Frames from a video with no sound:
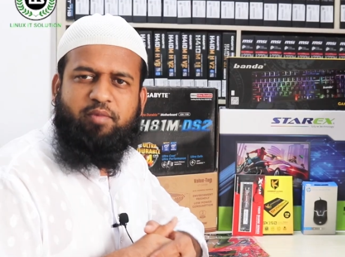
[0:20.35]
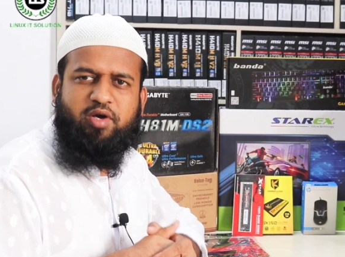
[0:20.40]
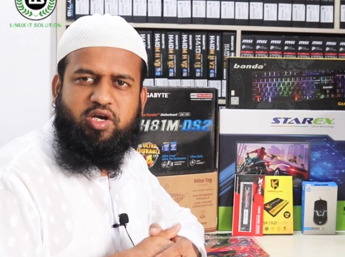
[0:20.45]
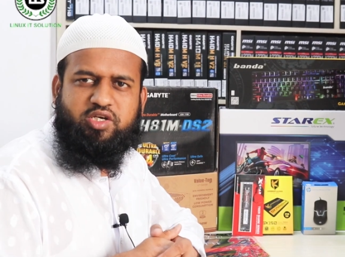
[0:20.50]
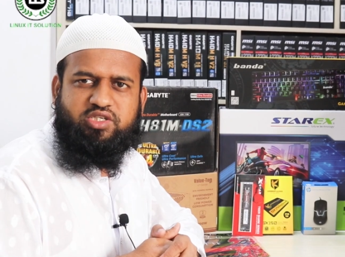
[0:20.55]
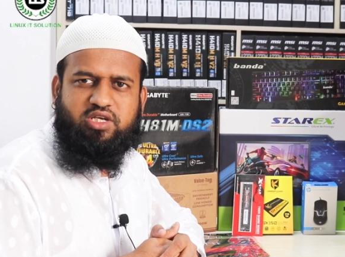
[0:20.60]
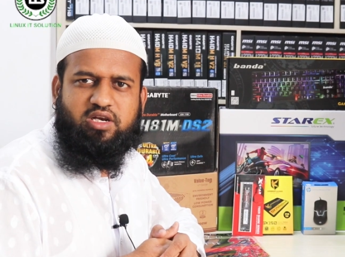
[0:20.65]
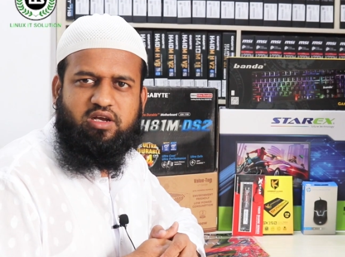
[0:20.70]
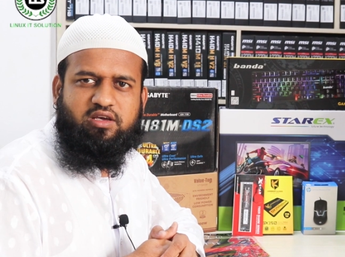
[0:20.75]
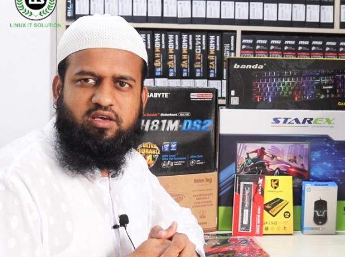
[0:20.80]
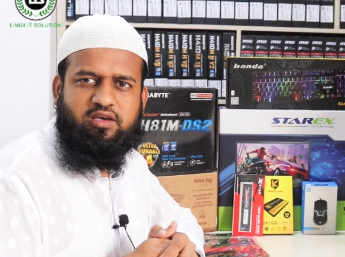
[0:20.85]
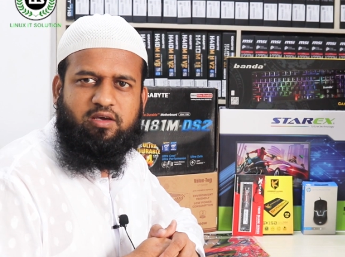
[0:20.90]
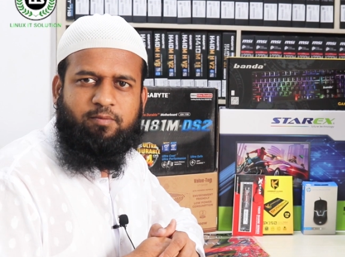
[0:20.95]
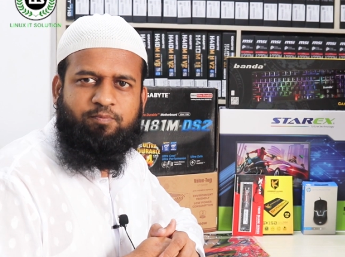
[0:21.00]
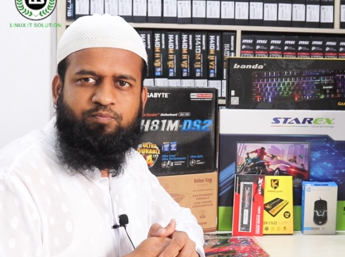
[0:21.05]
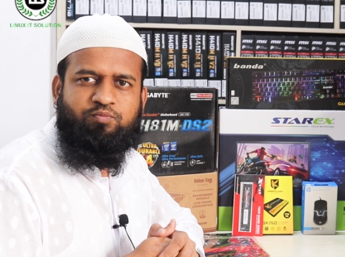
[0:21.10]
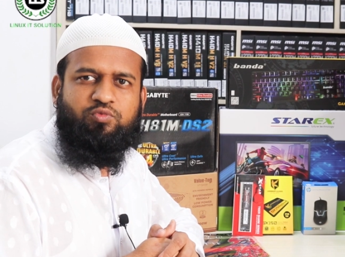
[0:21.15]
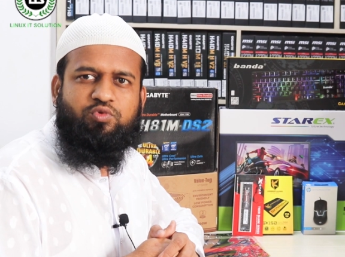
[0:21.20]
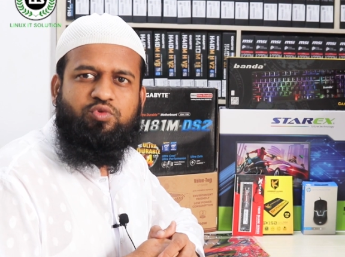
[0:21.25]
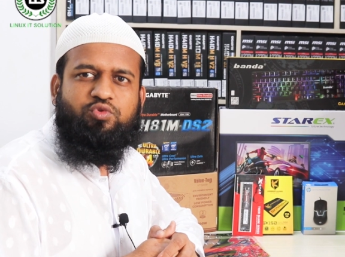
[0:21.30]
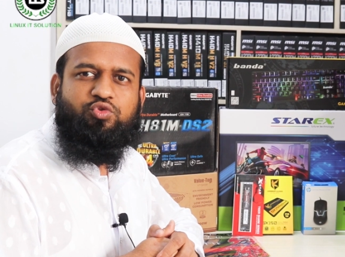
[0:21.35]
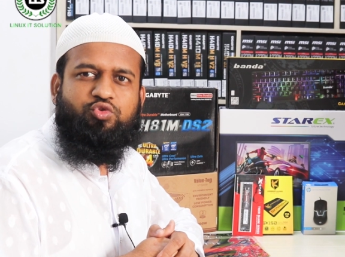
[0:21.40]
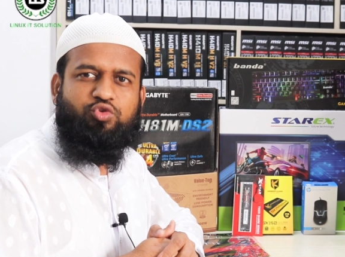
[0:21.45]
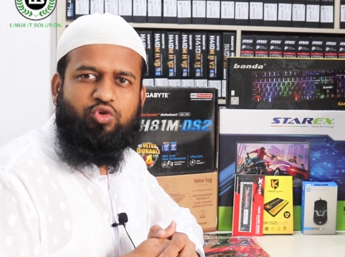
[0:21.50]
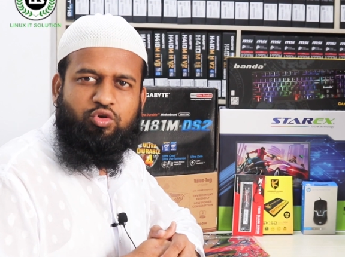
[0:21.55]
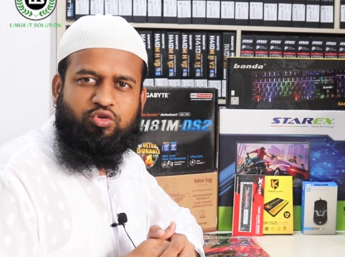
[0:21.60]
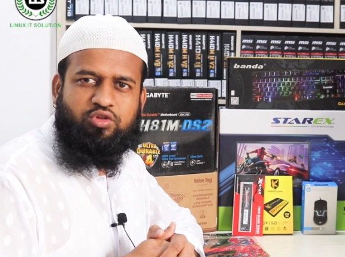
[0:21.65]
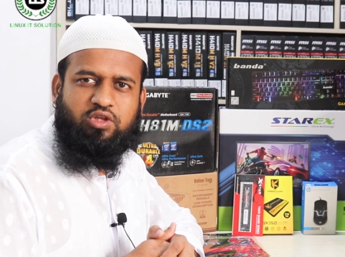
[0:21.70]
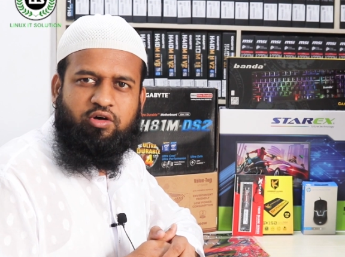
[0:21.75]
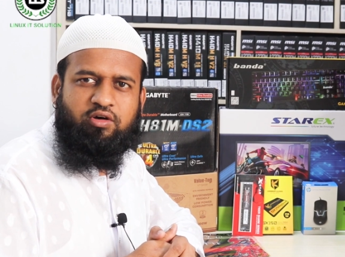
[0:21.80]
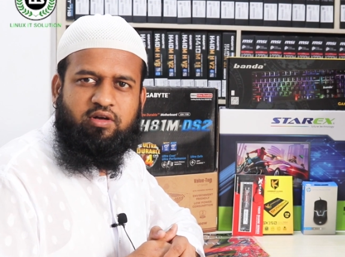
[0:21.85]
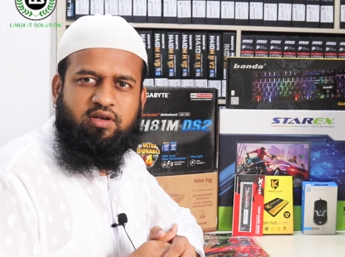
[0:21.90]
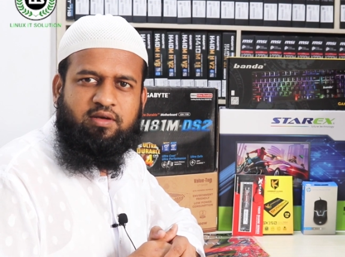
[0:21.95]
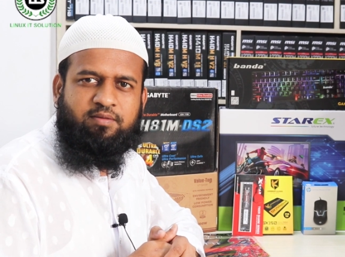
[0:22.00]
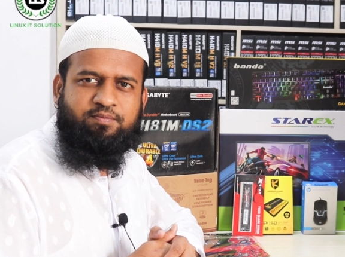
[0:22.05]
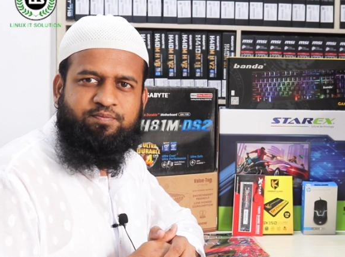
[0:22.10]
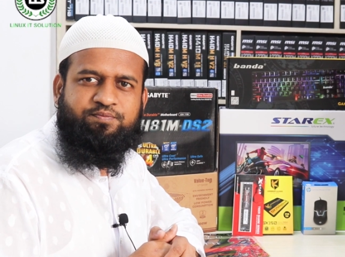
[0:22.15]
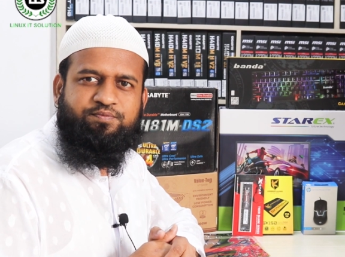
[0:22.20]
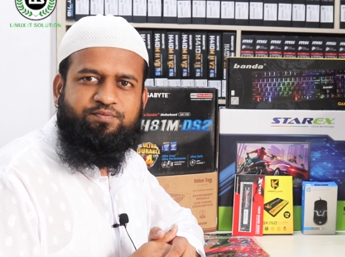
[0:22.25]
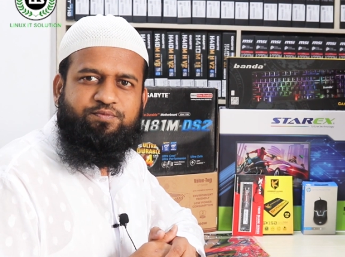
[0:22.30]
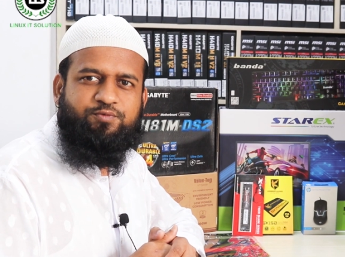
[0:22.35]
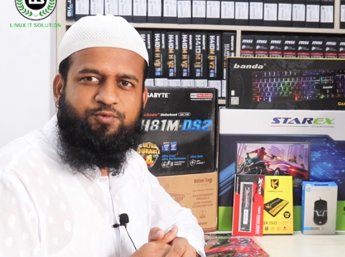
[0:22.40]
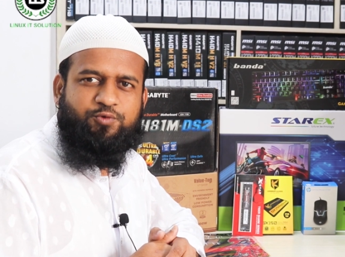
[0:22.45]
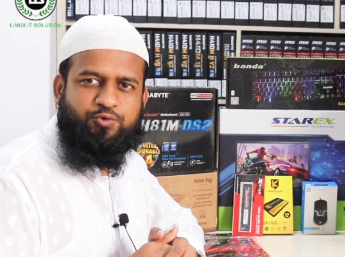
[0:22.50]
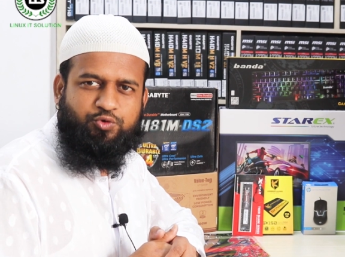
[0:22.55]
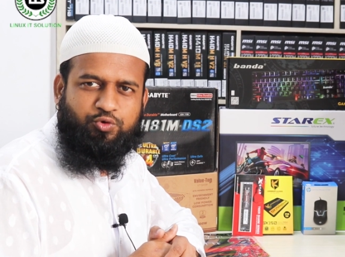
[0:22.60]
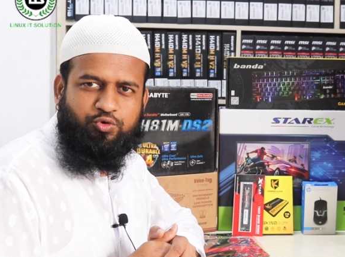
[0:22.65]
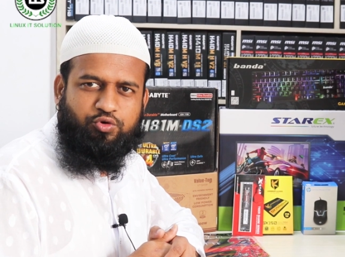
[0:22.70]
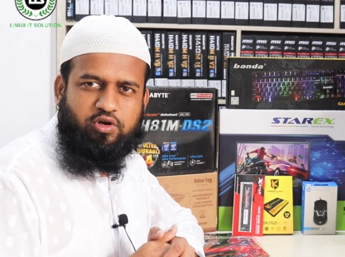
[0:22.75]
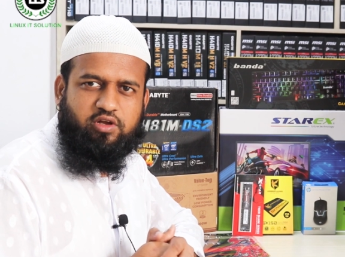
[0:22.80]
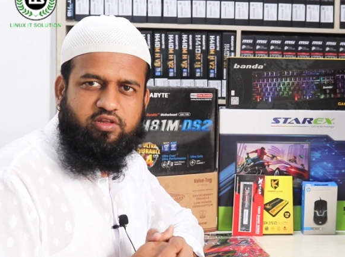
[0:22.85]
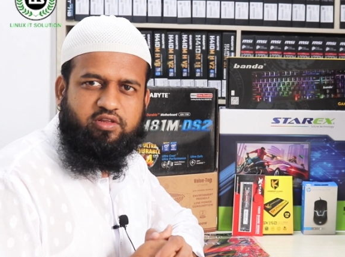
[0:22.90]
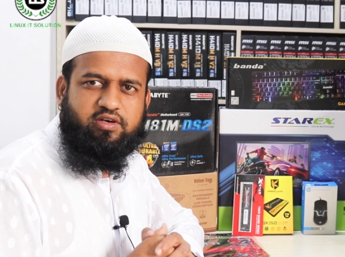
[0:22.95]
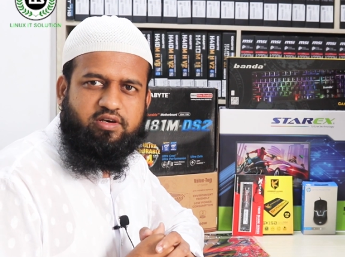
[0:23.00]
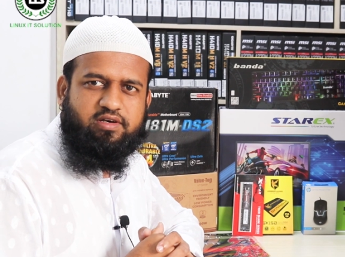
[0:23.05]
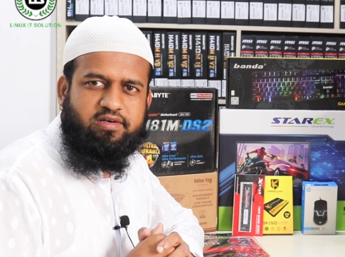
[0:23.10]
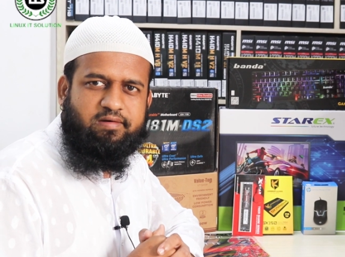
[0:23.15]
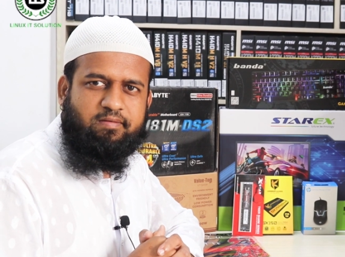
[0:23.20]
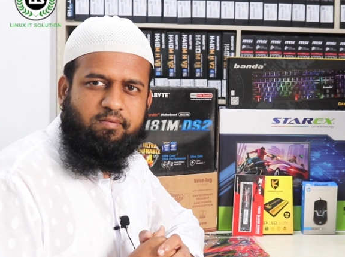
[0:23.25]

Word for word: আমি আশা রাখি চলুন তাহলে শুরু করা যাক